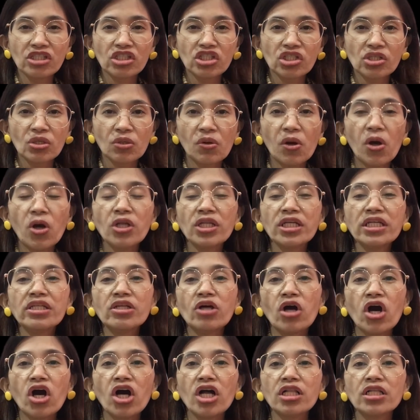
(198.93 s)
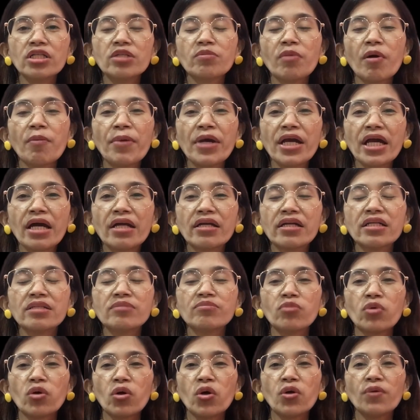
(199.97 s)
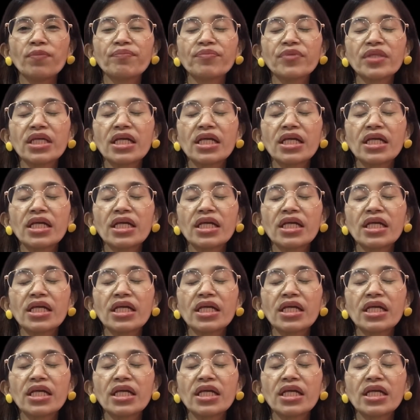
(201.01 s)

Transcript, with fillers: So, all in all, yung mabayaran mo